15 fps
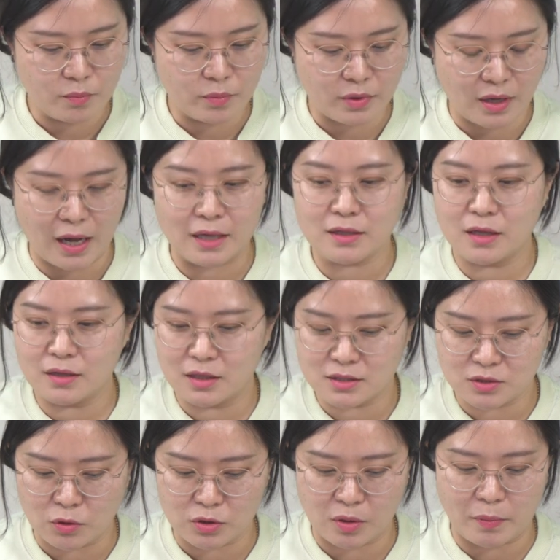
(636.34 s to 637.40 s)

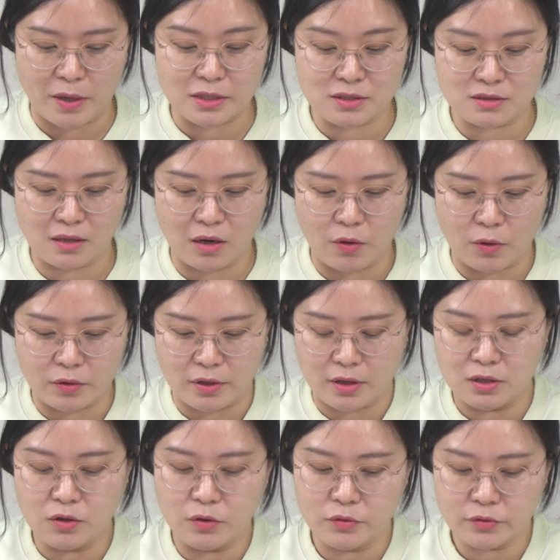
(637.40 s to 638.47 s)
가난해지거나 배신당하거나
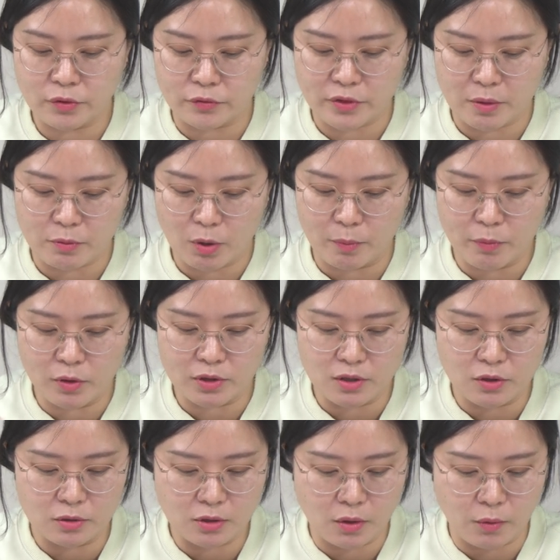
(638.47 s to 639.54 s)
이런 것 때문에 화병이
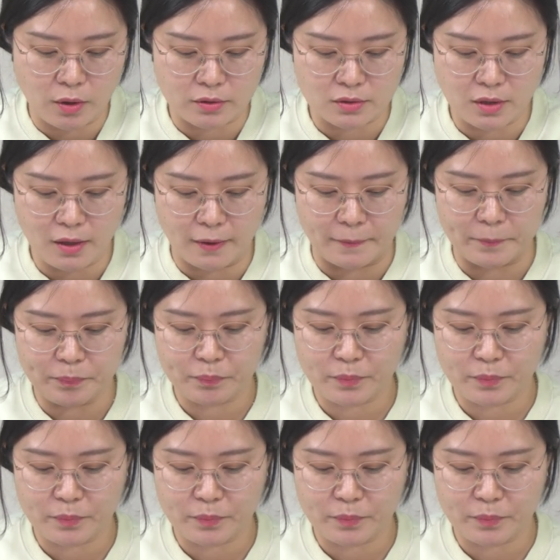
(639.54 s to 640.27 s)
생겼다고 하는데